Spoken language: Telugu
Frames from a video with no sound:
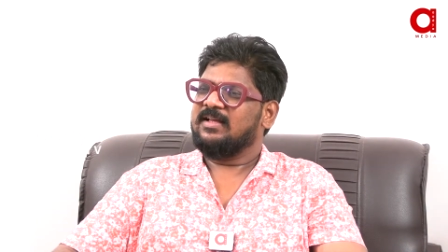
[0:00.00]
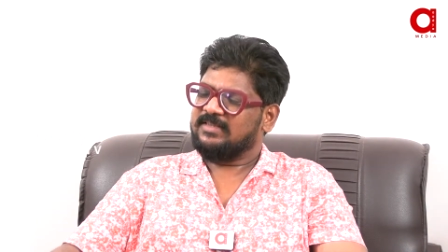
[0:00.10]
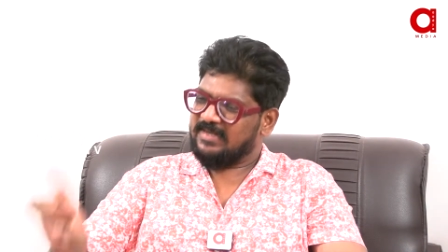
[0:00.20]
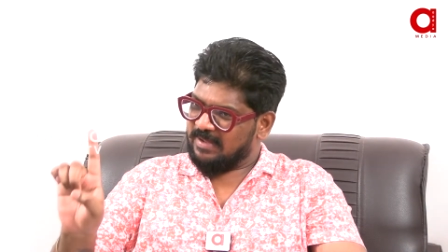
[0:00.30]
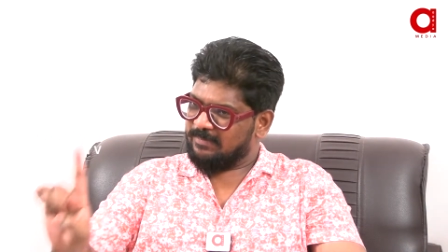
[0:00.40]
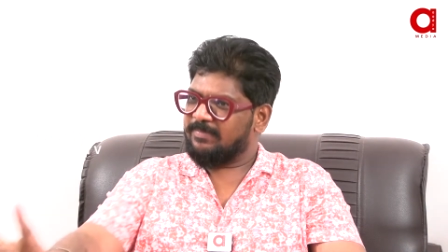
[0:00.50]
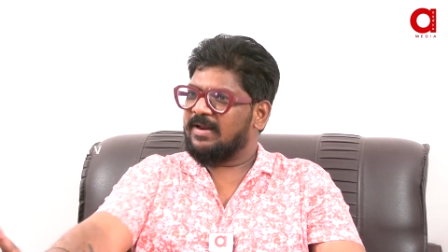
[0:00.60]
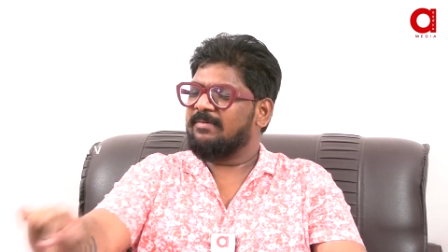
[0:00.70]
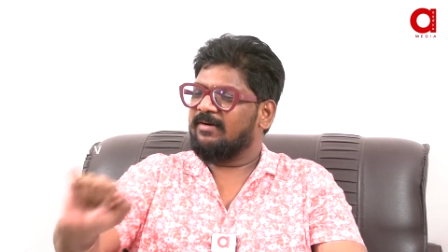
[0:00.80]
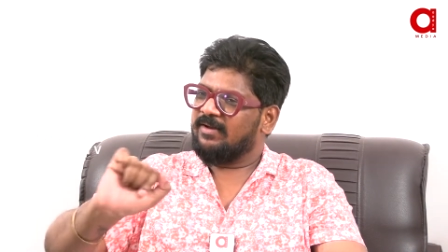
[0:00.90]
అసలు నీ
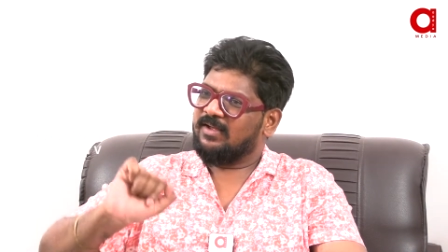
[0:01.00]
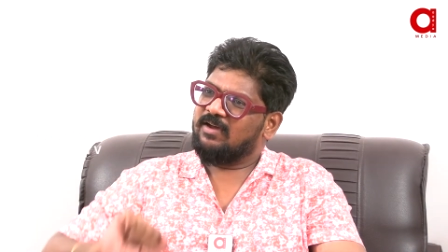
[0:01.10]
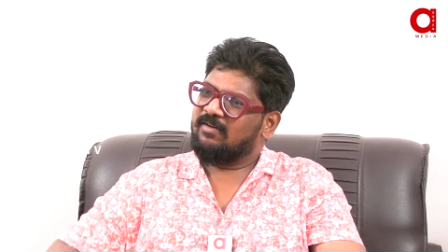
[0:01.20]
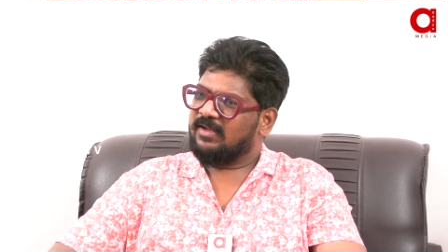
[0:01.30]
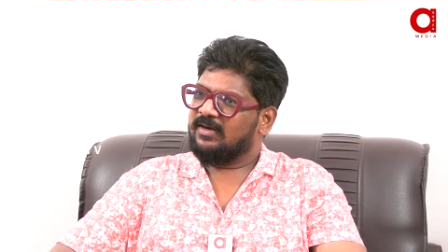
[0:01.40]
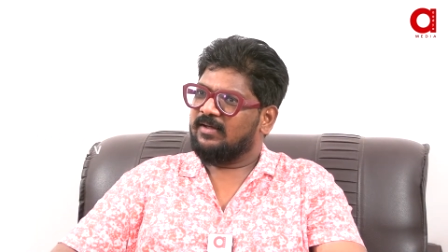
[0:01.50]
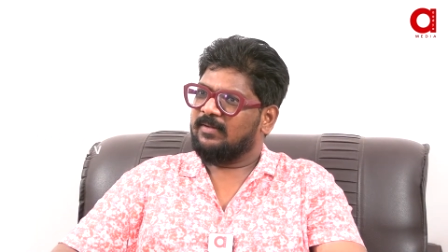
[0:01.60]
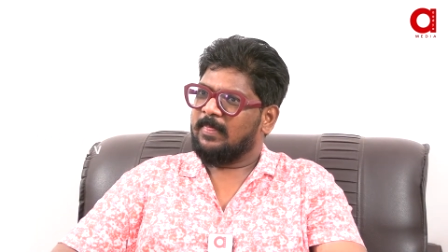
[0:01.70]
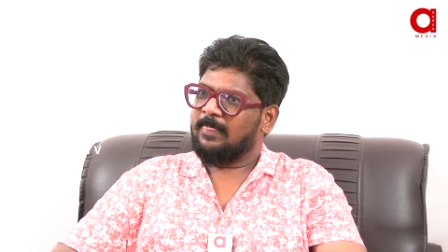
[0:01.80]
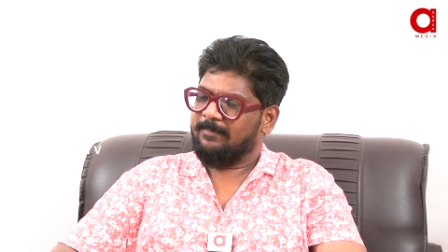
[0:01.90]
అభిప్రాయం ఎవరికి కావాలి ఇక్కడ
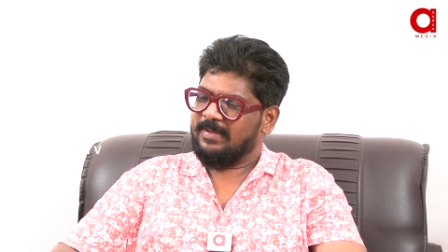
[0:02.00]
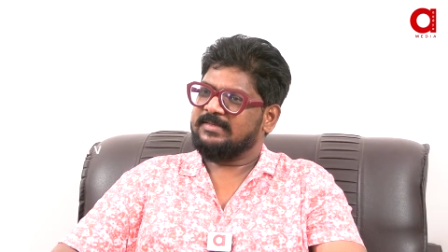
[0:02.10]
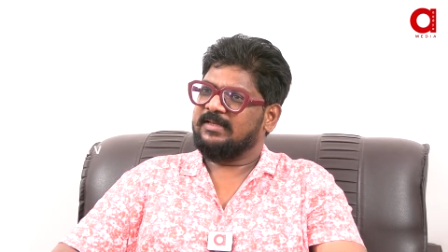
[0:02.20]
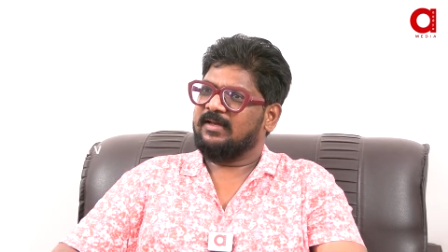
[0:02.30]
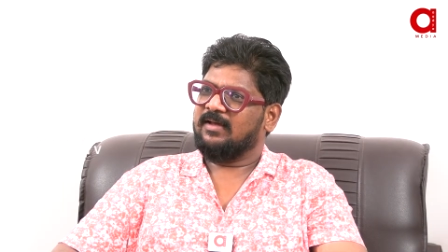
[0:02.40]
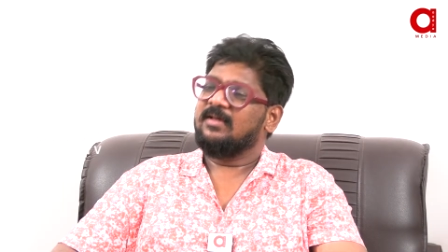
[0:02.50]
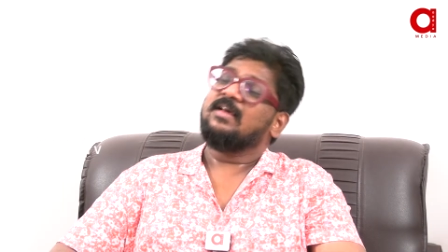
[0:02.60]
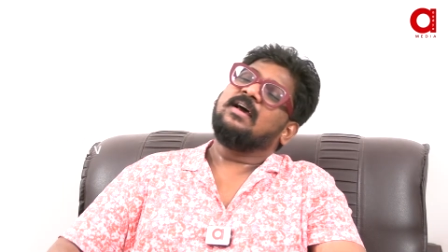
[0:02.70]
బేసిక్గా